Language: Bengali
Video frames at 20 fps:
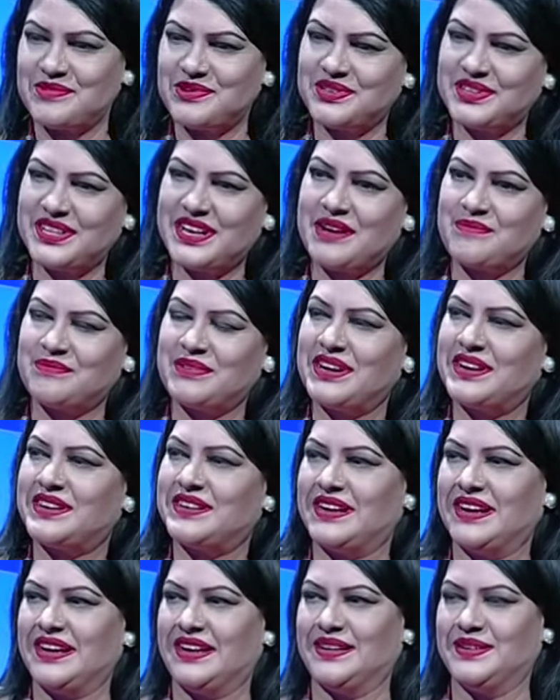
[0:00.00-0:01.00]
মুহূর্তে আপনার
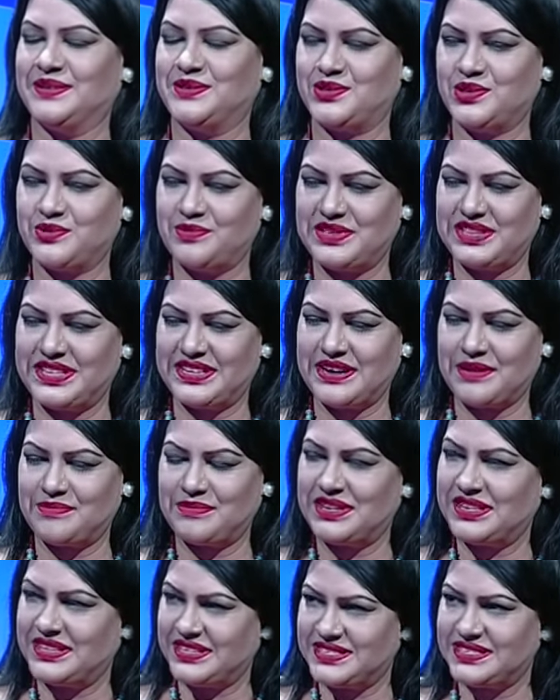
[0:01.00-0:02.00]
ছবিতে
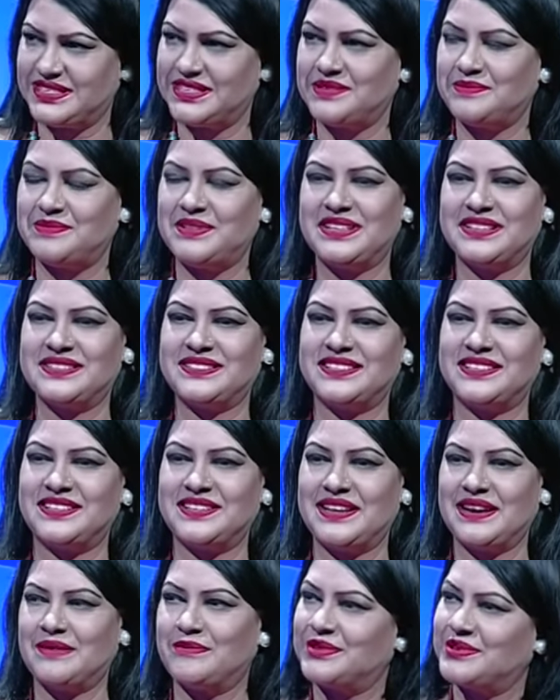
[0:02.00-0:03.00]
আপনি নিজে লিপ দিয়েছেন
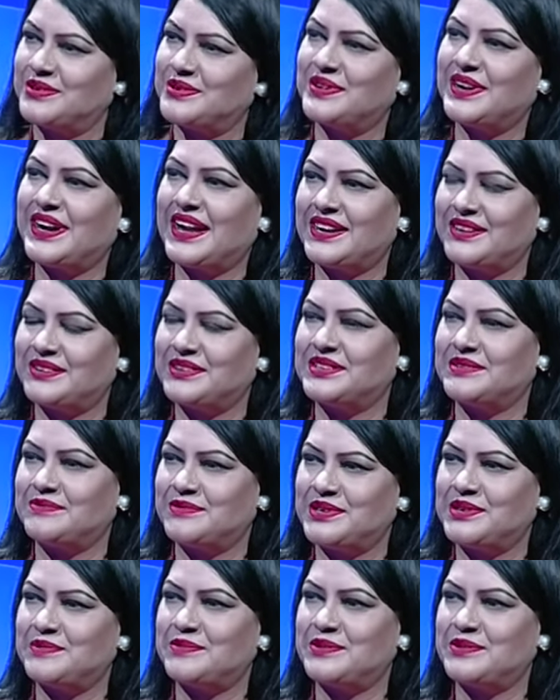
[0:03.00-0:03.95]
এমন কোনো গানের কথা মনে